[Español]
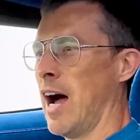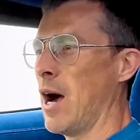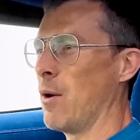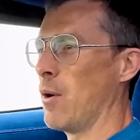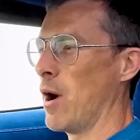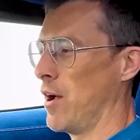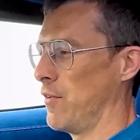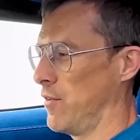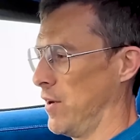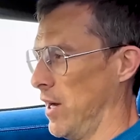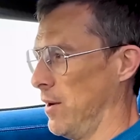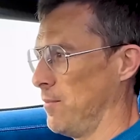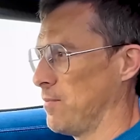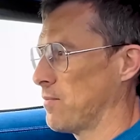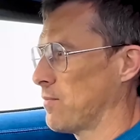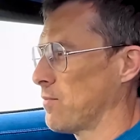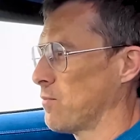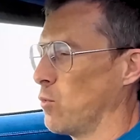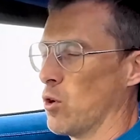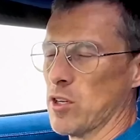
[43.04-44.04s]
Sin embargo,
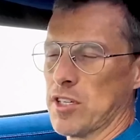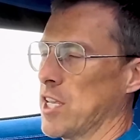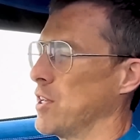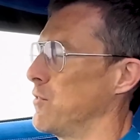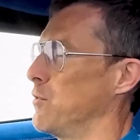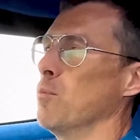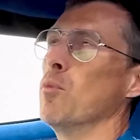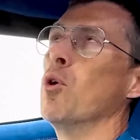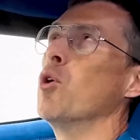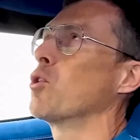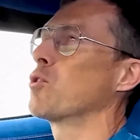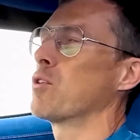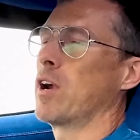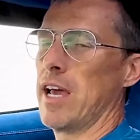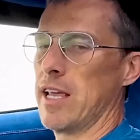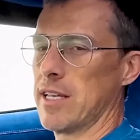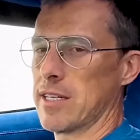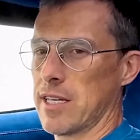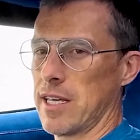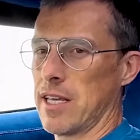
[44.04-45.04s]
lo que es aún más
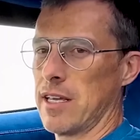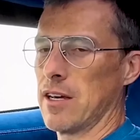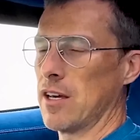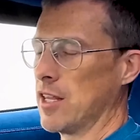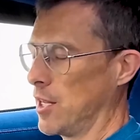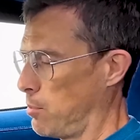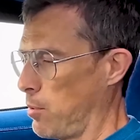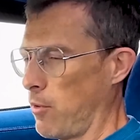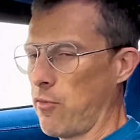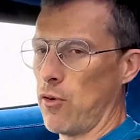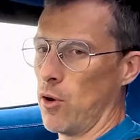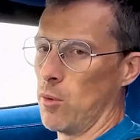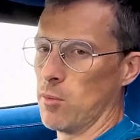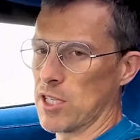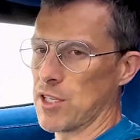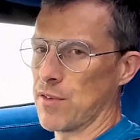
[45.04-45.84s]
loco son las cifras de